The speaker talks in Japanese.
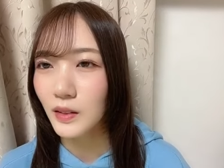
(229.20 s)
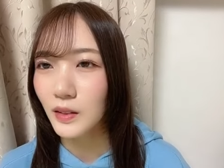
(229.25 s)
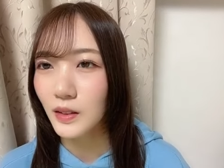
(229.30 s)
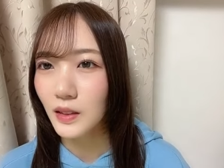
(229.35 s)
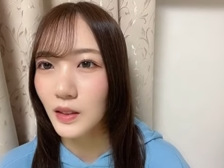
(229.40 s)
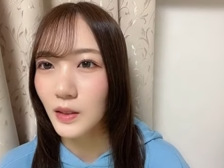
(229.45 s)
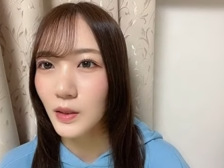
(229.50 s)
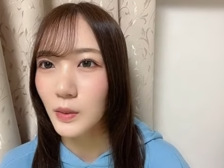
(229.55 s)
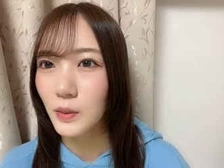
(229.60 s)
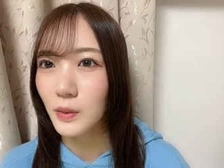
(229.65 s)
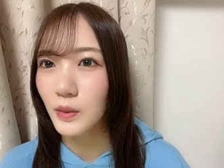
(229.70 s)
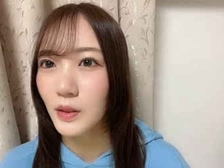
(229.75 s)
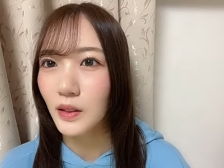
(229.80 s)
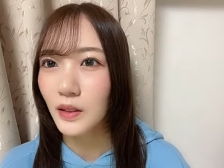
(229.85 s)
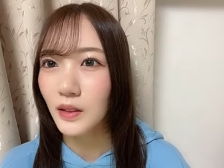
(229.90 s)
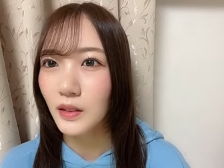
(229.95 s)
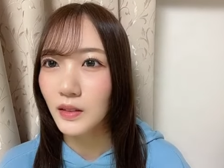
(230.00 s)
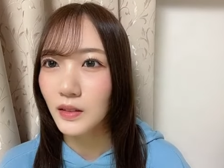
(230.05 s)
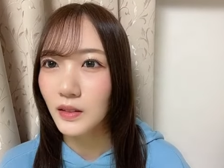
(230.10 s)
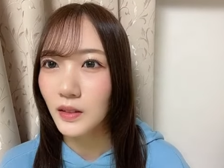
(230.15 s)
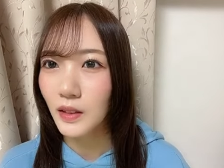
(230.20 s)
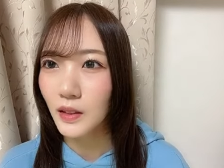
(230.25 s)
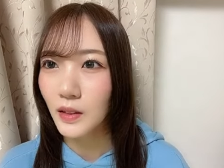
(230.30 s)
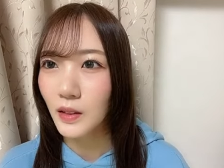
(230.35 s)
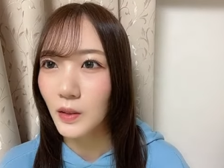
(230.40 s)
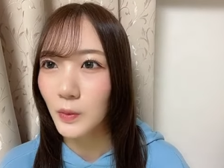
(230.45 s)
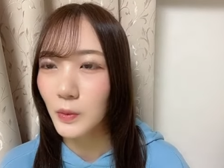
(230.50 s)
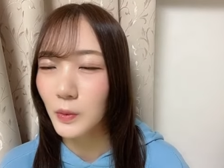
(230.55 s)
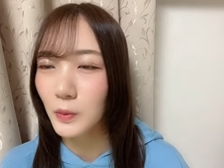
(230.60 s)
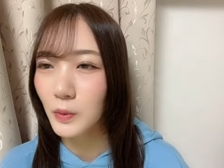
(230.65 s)
一緒に
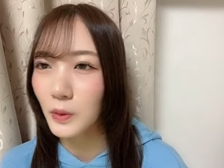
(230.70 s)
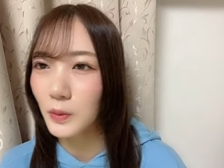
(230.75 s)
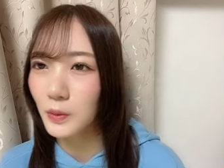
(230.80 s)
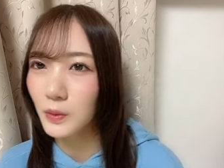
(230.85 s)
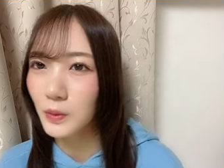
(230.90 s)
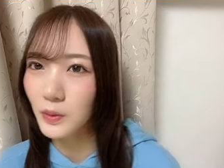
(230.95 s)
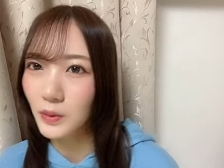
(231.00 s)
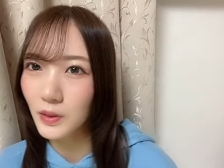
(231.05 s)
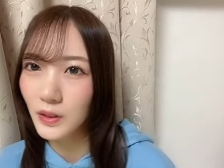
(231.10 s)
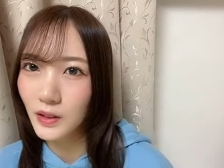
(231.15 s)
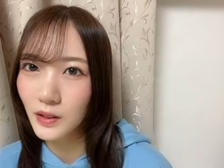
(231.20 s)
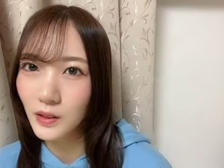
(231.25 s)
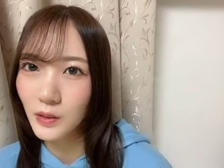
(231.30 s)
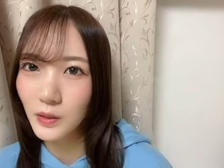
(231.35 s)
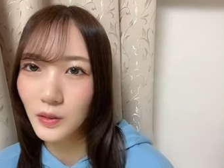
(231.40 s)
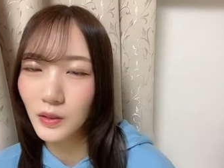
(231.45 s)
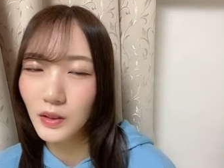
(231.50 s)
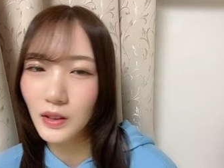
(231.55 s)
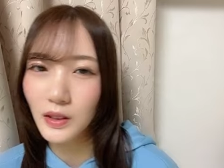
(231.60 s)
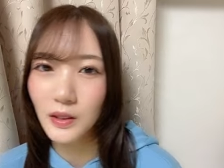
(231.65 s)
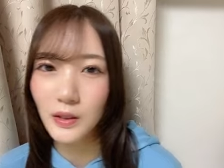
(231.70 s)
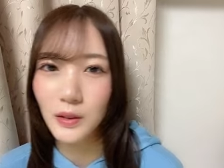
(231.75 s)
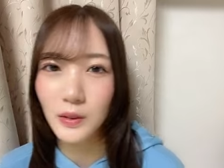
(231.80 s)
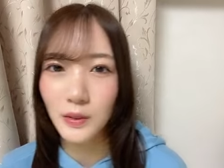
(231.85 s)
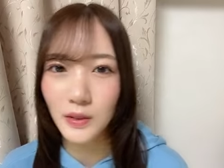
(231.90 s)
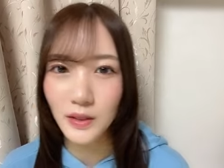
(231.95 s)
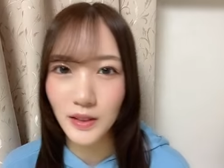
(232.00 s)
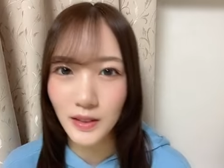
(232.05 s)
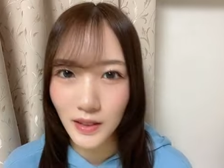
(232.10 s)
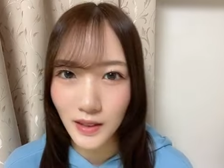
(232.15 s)
NMB48 を代
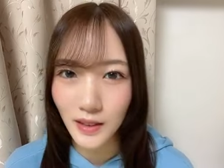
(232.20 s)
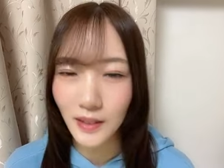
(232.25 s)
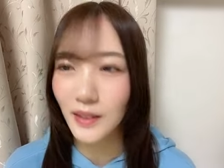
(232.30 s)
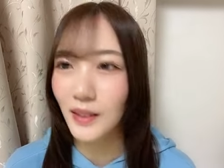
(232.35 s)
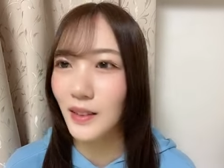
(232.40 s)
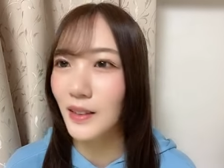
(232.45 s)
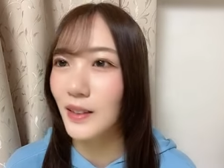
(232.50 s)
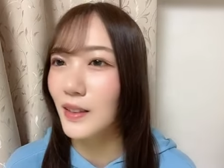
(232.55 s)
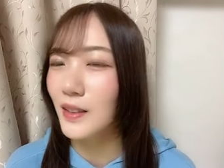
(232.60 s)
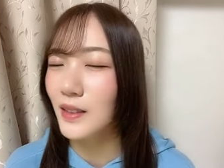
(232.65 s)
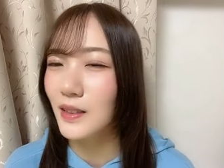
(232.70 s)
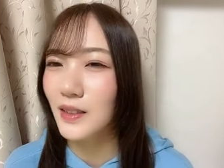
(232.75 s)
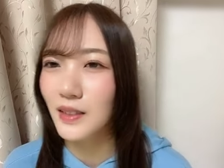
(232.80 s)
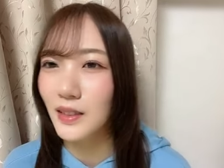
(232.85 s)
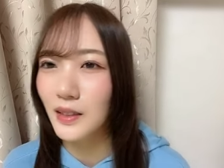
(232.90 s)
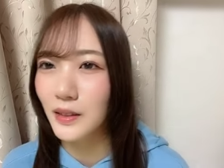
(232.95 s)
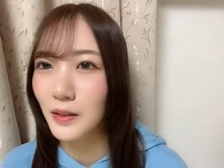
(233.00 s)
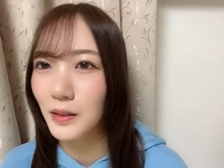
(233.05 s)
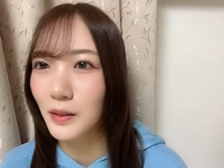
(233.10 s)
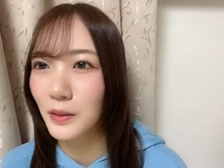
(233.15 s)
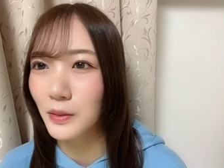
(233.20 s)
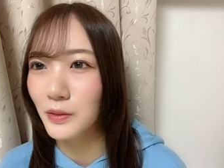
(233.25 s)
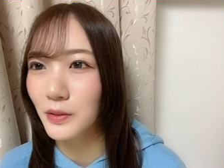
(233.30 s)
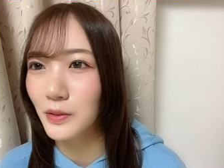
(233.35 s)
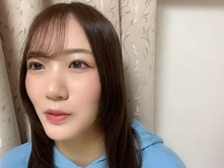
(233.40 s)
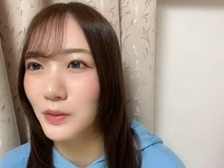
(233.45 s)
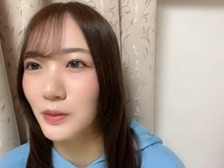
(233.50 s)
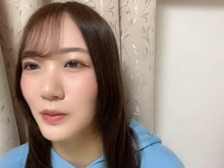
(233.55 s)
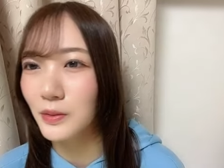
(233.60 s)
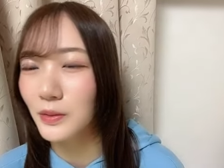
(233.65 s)
表して対決できたこ
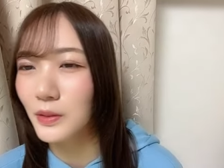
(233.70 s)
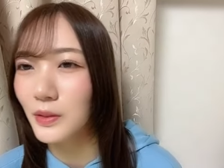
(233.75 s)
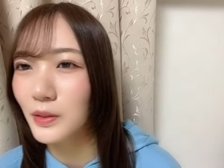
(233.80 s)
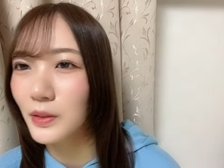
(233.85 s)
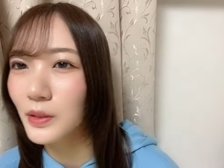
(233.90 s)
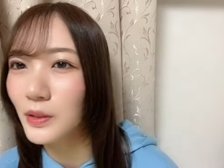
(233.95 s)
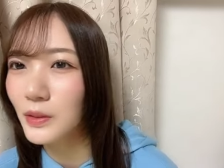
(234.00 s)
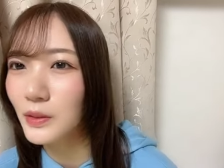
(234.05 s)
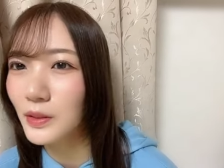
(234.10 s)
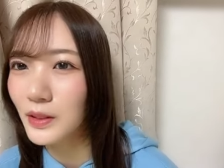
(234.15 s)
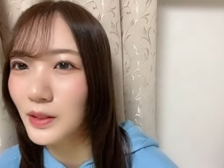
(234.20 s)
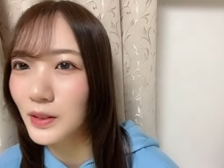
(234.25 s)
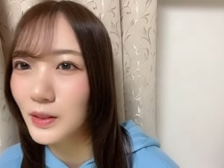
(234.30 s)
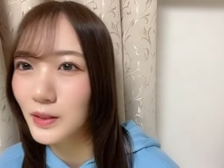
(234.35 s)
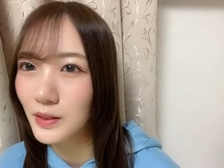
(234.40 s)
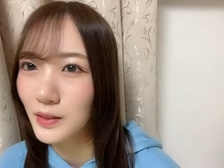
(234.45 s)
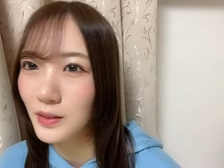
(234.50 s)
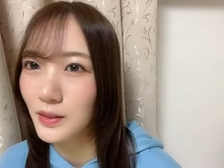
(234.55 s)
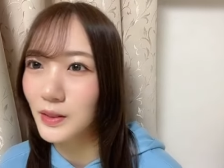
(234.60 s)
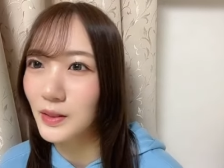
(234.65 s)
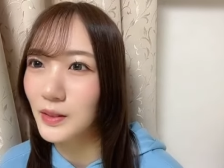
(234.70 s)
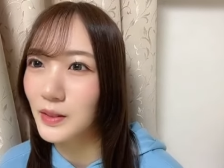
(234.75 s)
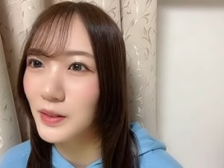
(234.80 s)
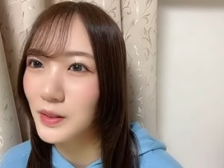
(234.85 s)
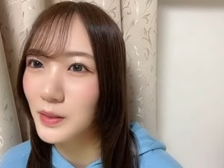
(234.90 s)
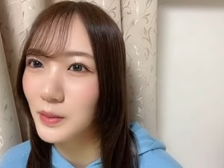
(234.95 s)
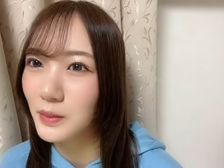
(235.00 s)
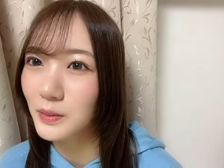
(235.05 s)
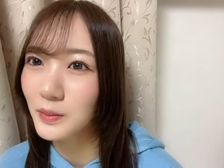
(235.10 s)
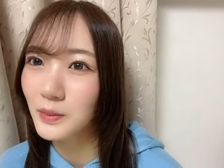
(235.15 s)
と本当に嬉しかったで
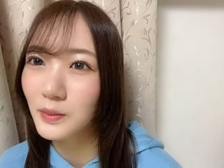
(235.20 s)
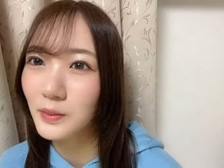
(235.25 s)
す